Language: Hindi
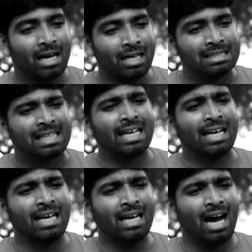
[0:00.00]
कई जने
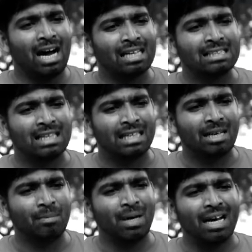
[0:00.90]
आज का
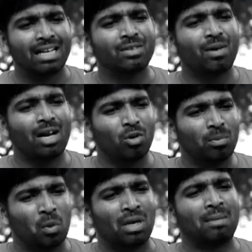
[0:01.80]
टाइम में हरिद्वार कोई
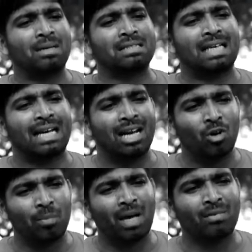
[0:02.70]
भोला बनन जा रहा है
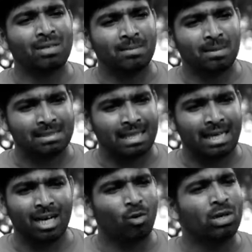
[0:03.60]
कोई पार्वती बनन जा
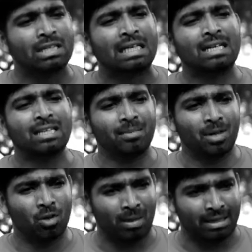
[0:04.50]
रहा है कोई दिक्कत नहीं
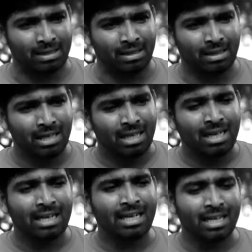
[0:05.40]
बनो भाई
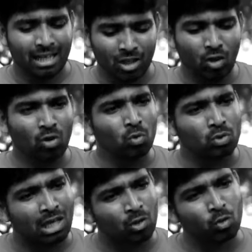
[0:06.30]
लेकिन कई लोग
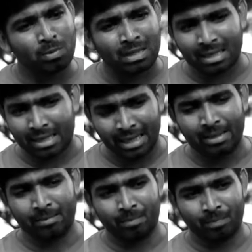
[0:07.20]
उसका रूप धरके
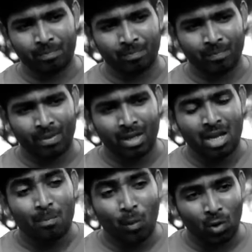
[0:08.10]

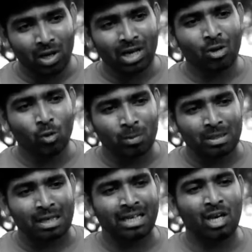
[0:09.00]
भोला का रूप
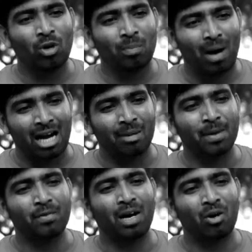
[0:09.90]
धरके कोई बांग
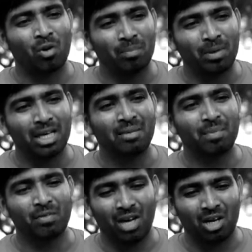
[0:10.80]
पीवा है कोई बीड़ी
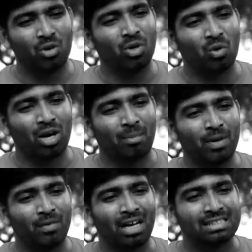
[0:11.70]
पीवा है कोई ओक्का
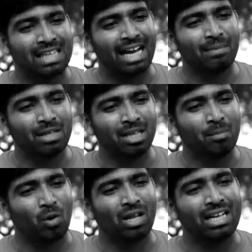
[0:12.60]
पीवा है सारे
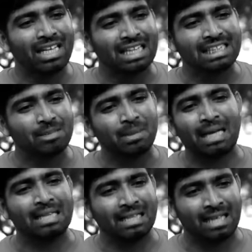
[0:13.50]
मतलब भोला ने ये चीज
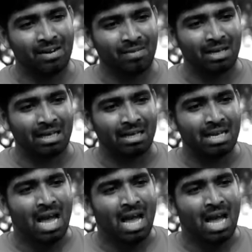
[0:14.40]
पियानदे दिखावा है